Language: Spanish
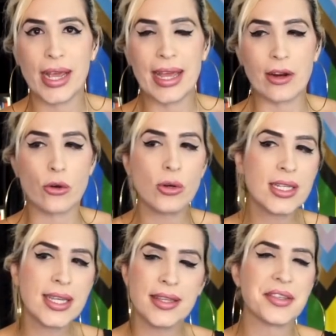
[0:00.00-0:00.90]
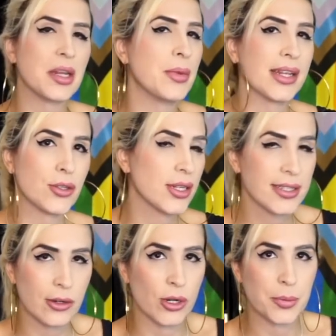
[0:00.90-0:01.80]
errores de discriminación
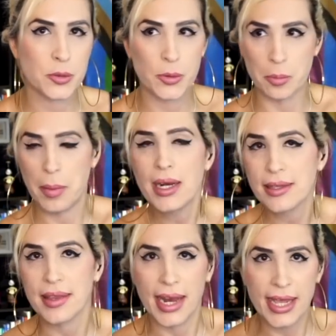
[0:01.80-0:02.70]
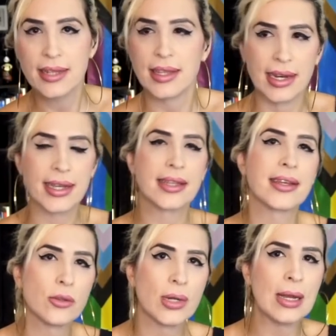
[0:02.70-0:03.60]
hacia cuerpos por parte de la gente en
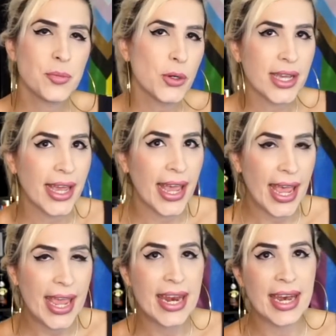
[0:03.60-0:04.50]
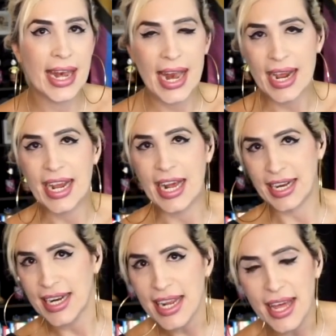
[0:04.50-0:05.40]
arquitectura es porque en la
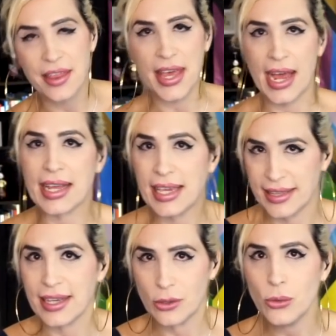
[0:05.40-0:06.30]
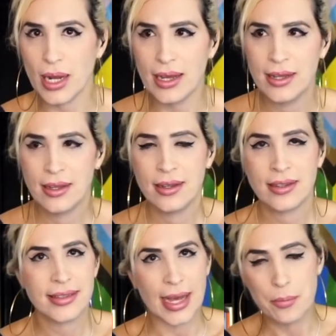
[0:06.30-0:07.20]
carrera de arquitectura
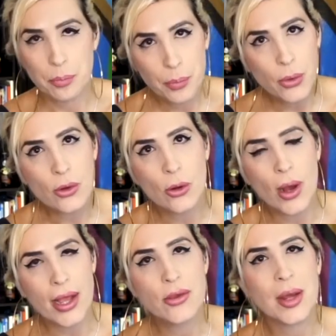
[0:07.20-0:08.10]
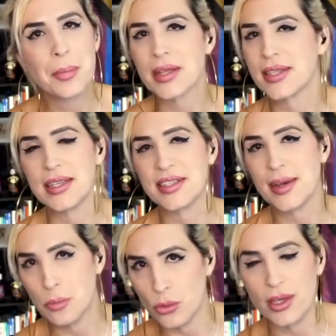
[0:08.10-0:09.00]
tampoco hay una presencia
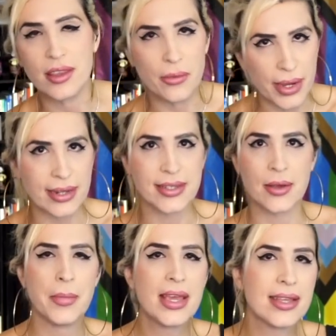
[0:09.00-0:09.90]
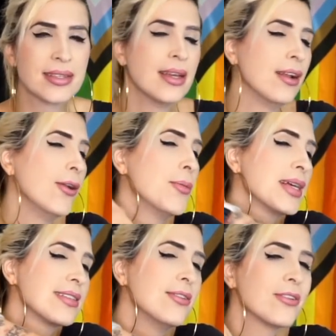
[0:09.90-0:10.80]
muy diversa. Me es lo
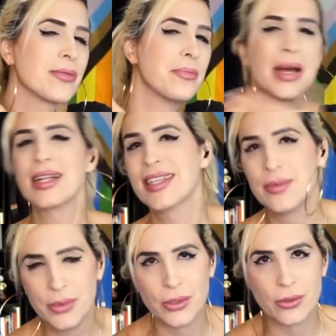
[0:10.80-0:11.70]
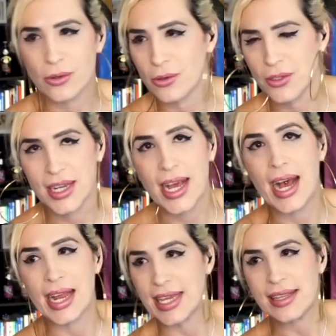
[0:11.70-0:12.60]
más normal del mundo conocer
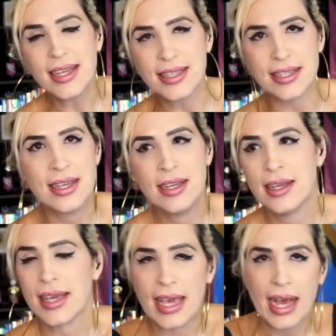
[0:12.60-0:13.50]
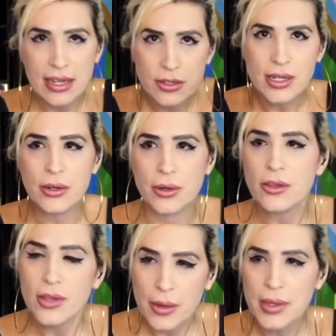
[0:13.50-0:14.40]
a arquitectas que al sol de hoy
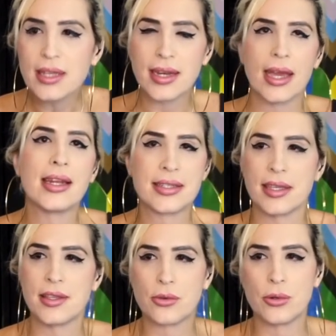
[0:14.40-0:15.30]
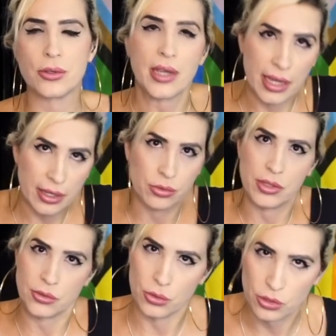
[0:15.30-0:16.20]
todavía traen este discurso, que es un
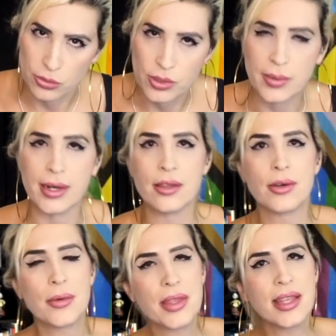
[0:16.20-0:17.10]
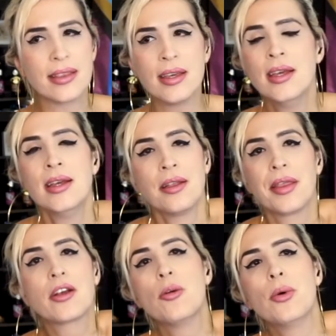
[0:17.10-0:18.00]
discurso muy válido y evidente
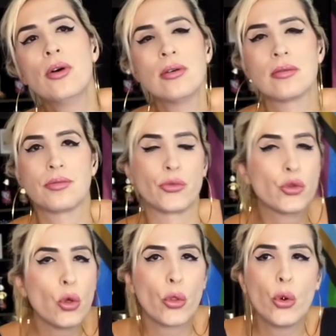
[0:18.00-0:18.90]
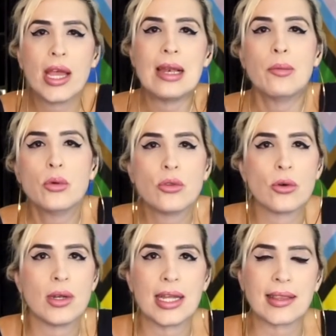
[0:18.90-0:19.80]
de cómo todo el
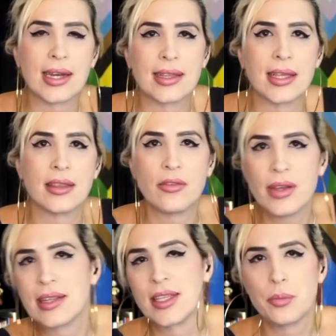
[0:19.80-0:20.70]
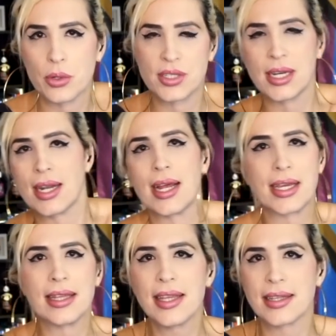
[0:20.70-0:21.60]
mundo la trata diferente por ser la
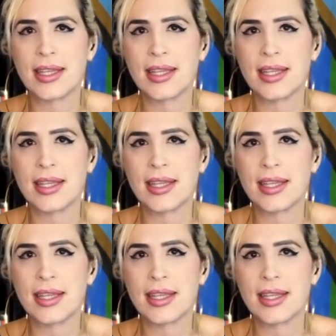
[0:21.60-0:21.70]
arquitecta